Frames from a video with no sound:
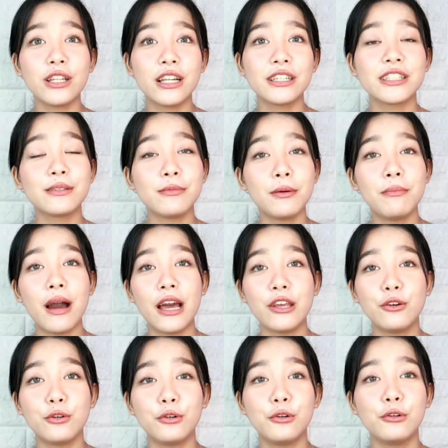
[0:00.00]
ko na sa baba
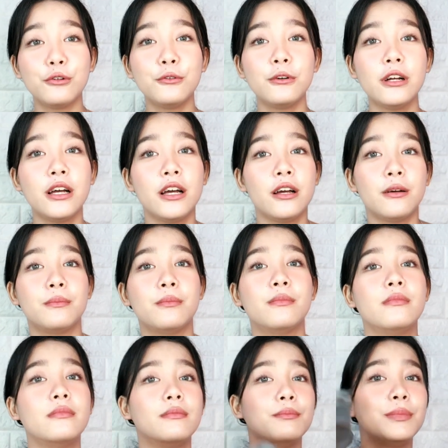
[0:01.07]
yung
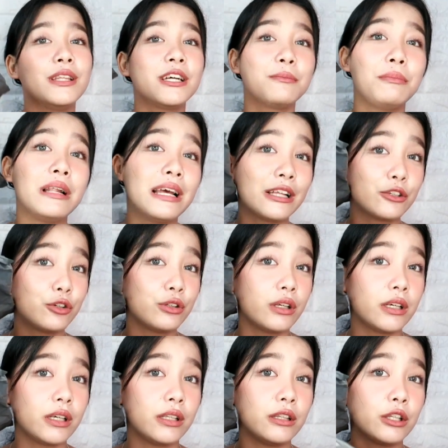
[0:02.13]
pinagbilihan ko
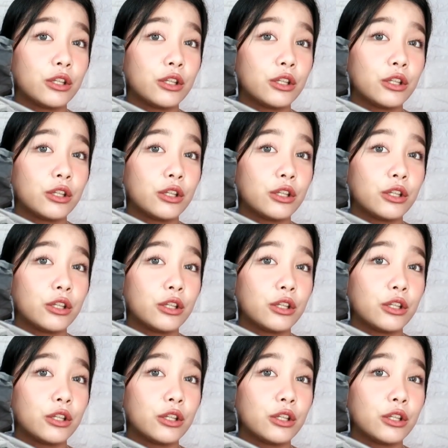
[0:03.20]
na